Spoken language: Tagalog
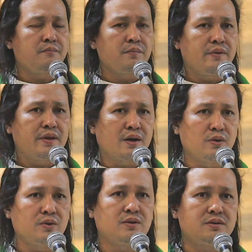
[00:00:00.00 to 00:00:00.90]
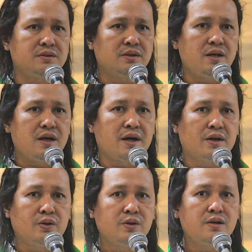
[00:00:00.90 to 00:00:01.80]
dako
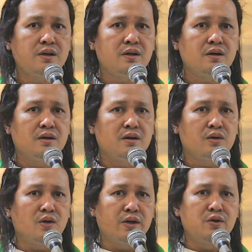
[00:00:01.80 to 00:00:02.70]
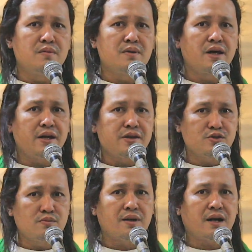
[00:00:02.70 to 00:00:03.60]
aron kung aduna man gani
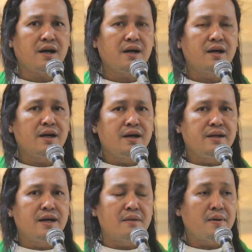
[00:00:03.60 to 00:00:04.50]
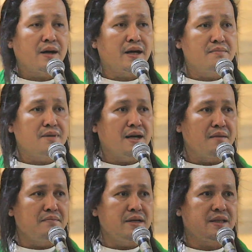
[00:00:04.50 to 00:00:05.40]
sobra na apakay
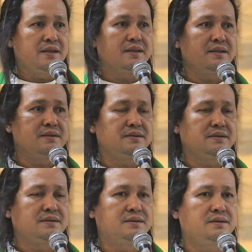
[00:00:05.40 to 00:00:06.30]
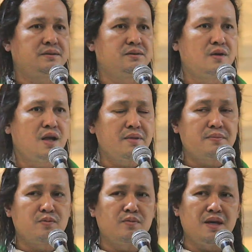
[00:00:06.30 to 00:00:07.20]
magamit. Wala may
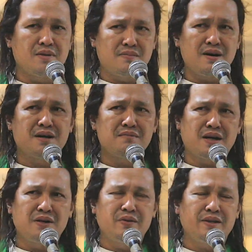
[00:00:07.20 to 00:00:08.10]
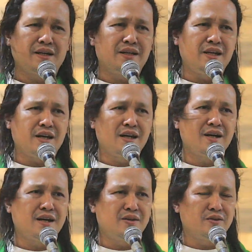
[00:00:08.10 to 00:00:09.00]
problema ba nga mangandoy tag
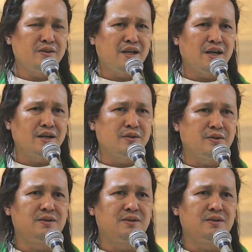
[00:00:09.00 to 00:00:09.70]
dinaghan o dinagko.